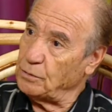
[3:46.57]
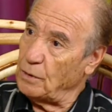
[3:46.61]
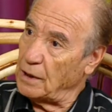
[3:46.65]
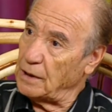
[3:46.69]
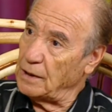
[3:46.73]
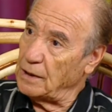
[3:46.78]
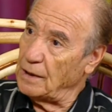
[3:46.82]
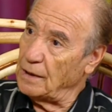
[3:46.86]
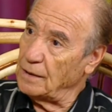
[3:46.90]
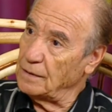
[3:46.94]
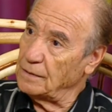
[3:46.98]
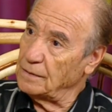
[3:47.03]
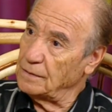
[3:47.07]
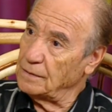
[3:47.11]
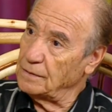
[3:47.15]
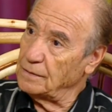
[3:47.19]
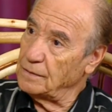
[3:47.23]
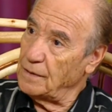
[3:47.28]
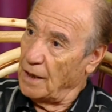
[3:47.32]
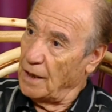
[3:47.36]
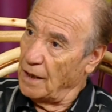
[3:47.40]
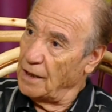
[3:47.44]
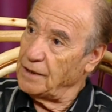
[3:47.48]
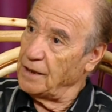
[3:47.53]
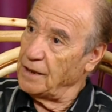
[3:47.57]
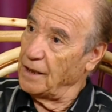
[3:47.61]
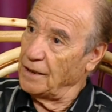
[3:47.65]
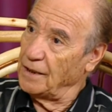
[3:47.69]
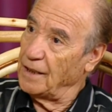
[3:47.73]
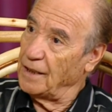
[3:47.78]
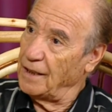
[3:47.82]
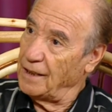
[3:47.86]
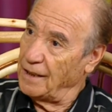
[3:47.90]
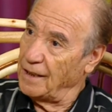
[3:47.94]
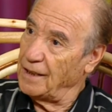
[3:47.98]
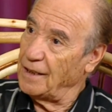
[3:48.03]
واقيله هذه
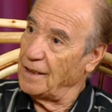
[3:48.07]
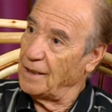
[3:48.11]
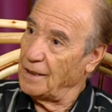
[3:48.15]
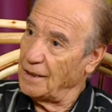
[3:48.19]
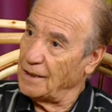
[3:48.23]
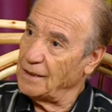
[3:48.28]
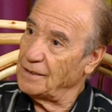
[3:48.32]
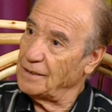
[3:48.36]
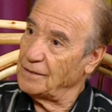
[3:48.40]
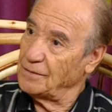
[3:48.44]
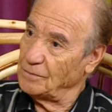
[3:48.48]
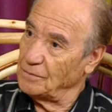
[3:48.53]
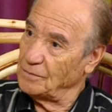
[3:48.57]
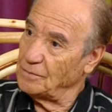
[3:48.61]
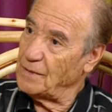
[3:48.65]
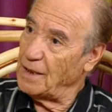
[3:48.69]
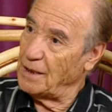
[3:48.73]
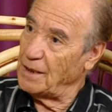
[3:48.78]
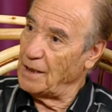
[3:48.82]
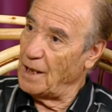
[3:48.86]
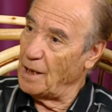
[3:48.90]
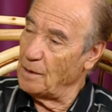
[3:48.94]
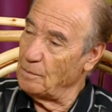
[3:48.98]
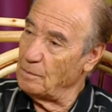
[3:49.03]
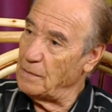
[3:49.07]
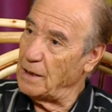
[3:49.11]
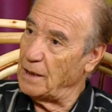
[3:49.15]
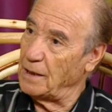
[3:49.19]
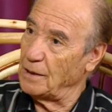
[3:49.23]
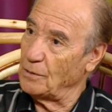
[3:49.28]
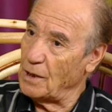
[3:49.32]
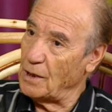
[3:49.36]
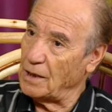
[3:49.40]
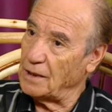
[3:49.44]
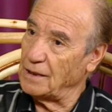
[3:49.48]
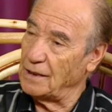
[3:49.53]
لا تروازيام نعم
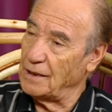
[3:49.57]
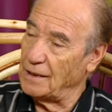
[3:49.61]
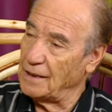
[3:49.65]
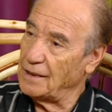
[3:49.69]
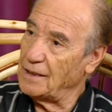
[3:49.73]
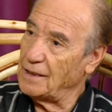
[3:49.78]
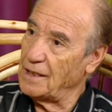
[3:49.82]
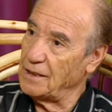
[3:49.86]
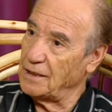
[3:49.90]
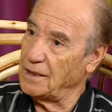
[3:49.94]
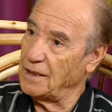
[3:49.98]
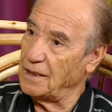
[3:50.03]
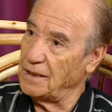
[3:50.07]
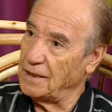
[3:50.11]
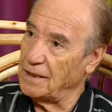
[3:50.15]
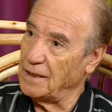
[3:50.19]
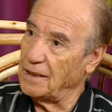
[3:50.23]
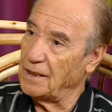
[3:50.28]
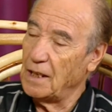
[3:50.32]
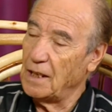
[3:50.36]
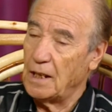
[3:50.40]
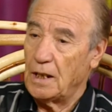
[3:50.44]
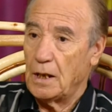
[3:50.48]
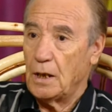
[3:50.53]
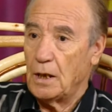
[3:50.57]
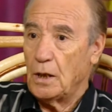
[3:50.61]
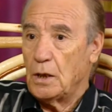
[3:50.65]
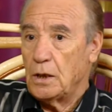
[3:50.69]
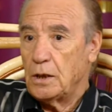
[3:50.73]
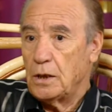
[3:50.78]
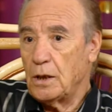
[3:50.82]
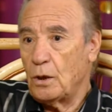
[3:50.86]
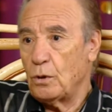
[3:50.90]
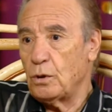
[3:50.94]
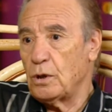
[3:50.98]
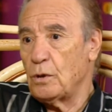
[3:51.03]
ايه واقيله هذه جيد جيد
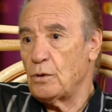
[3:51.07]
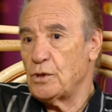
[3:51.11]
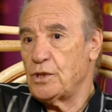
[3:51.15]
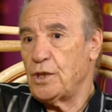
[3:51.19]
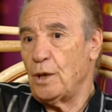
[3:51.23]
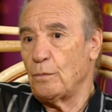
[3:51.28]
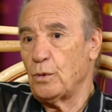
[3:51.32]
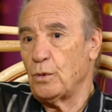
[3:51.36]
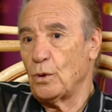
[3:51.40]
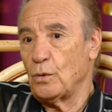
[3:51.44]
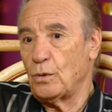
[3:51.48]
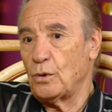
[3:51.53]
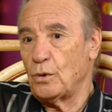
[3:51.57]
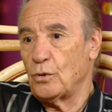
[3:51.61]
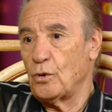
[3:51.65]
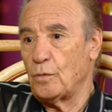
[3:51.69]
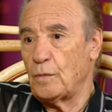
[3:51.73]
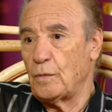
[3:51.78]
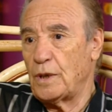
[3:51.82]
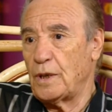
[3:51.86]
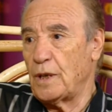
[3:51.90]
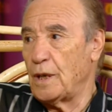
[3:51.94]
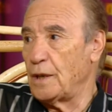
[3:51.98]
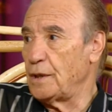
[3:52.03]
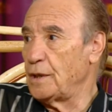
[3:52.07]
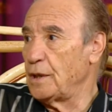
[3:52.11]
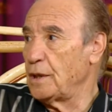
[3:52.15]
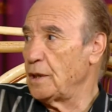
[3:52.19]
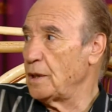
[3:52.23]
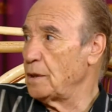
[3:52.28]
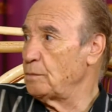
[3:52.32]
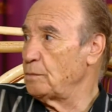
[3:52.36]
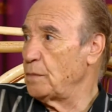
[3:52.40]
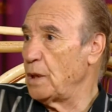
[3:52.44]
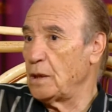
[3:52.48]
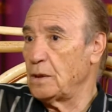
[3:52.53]
جيد يا خويا واش تحب نقول لكم انا
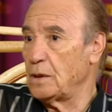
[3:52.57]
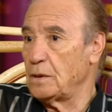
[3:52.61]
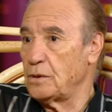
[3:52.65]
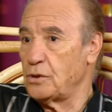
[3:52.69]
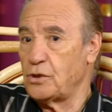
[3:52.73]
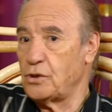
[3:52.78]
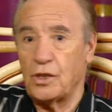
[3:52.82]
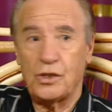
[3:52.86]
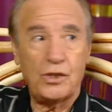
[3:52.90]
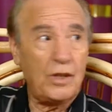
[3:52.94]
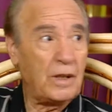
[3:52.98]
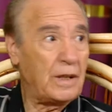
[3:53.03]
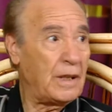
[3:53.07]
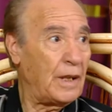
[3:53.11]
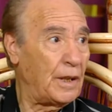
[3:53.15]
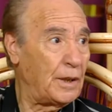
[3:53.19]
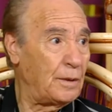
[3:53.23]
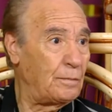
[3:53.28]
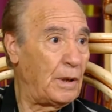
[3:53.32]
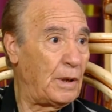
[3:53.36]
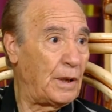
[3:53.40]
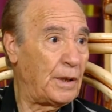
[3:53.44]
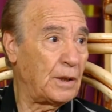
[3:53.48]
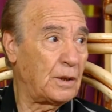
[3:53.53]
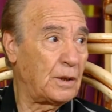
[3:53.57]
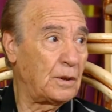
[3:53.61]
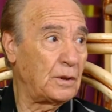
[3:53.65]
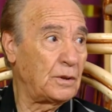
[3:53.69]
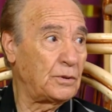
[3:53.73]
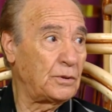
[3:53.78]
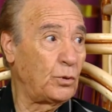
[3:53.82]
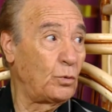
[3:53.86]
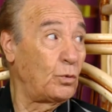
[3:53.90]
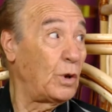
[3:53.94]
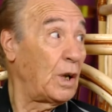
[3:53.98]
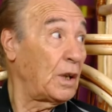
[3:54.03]
هنايا جيج الله يبارك
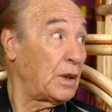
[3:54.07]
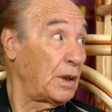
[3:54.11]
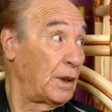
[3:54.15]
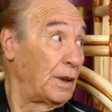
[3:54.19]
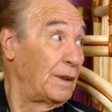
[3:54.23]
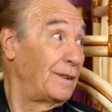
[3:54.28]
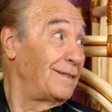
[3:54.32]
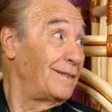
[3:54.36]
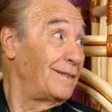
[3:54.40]
دواقين